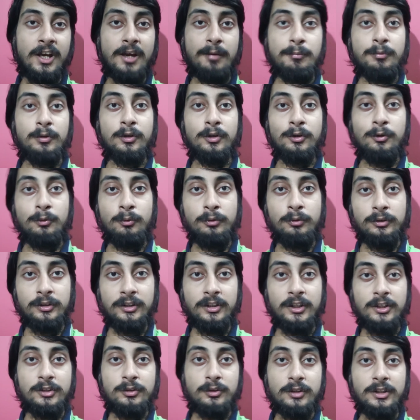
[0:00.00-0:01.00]
এবং দুই
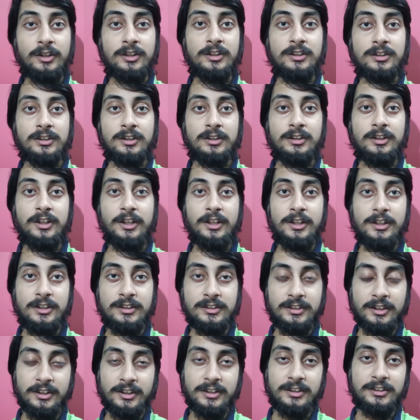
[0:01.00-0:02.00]
দিনে যদি তিরিশ
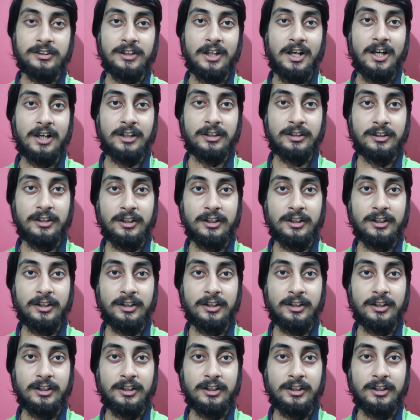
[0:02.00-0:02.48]
তিরিশ ষাট